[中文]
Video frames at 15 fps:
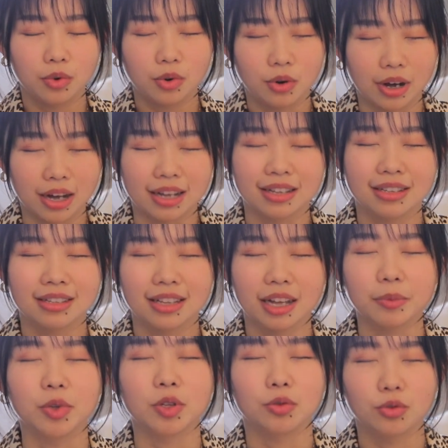不管
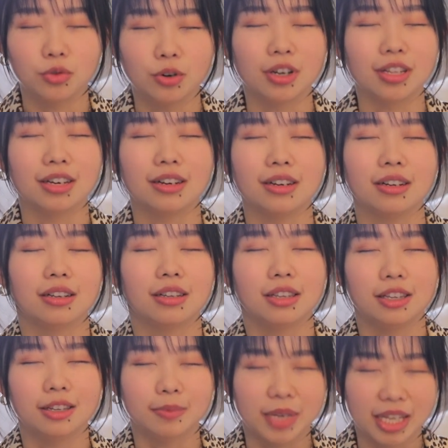他们做的
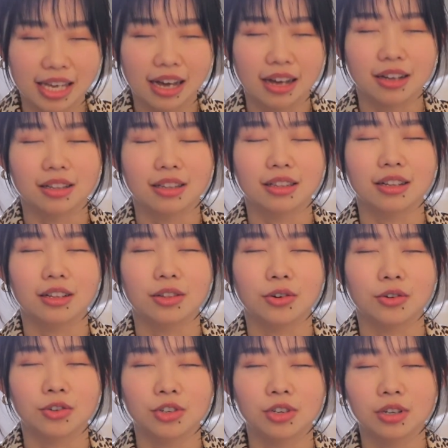怎么样，那
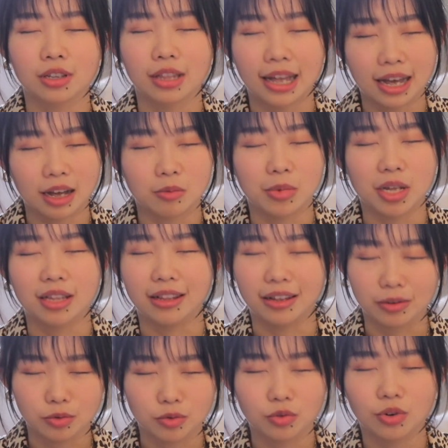都是他们
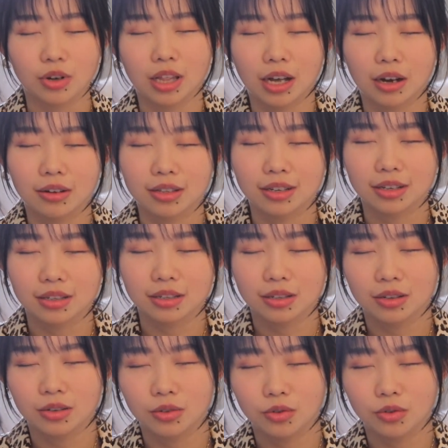能做到的